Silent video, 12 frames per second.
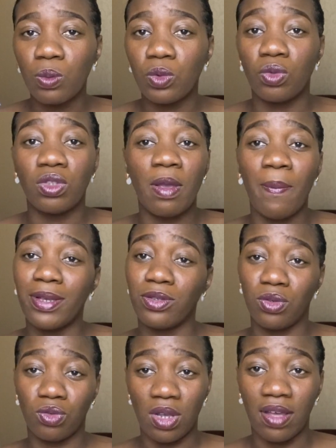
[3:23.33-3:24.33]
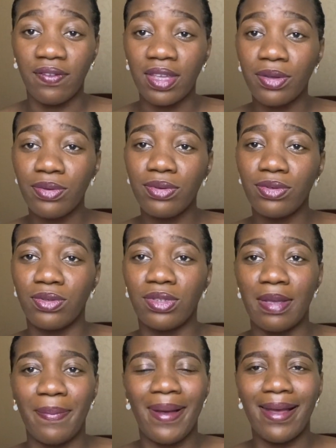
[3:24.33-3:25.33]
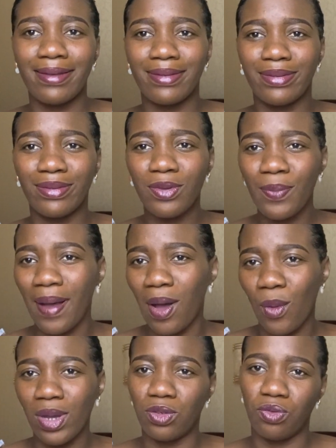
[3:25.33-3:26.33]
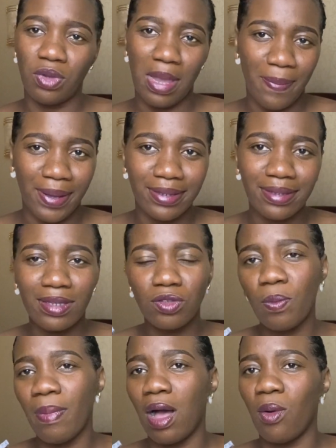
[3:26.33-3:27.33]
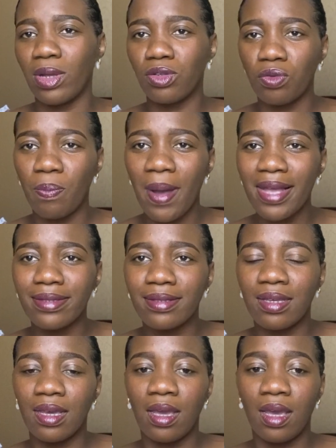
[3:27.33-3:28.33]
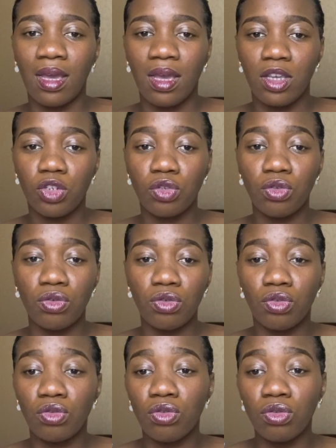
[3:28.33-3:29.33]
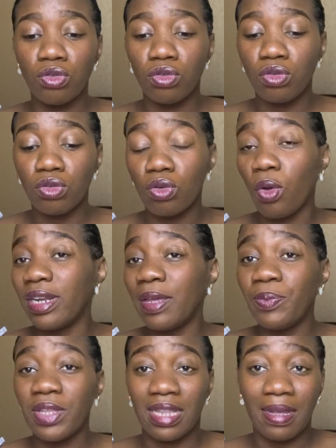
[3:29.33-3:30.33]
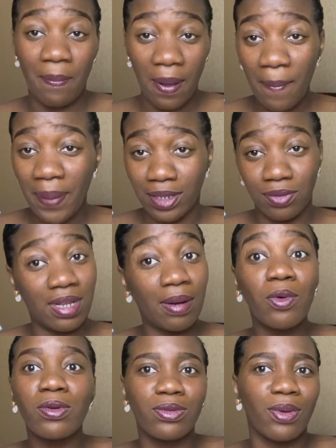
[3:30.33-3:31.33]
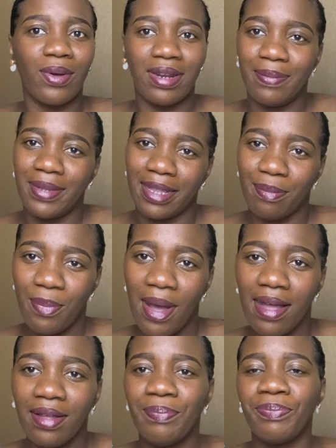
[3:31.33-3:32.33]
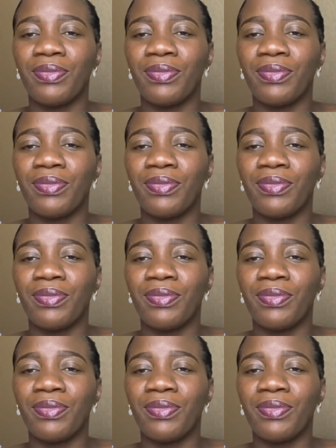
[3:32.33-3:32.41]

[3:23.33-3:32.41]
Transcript: Je ne sais pas ce que tu as vécu. Je ne sais pas ce par quoi tu es passé, ce par quoi tu passes. Je ne, je ne, je ne te connais peut-être pas personnellement, je te connais peut-être pas. Hein.